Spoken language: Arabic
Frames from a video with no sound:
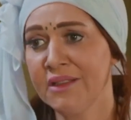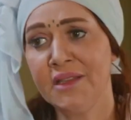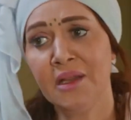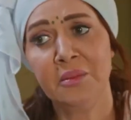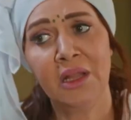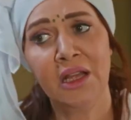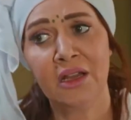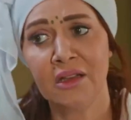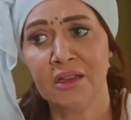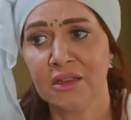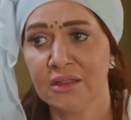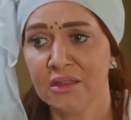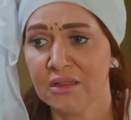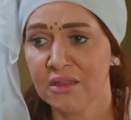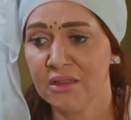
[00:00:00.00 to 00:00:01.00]
اعدام لا
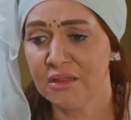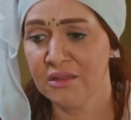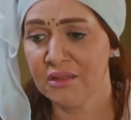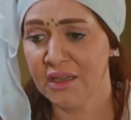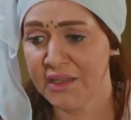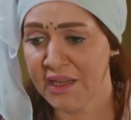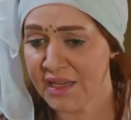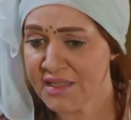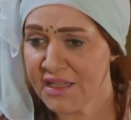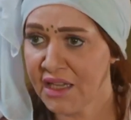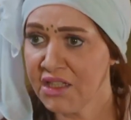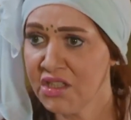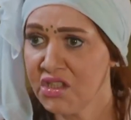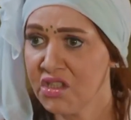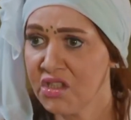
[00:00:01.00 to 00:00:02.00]
انا عايزه
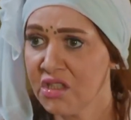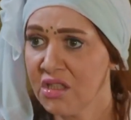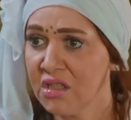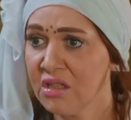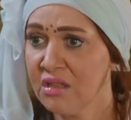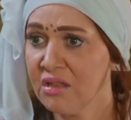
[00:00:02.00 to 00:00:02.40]
اعيش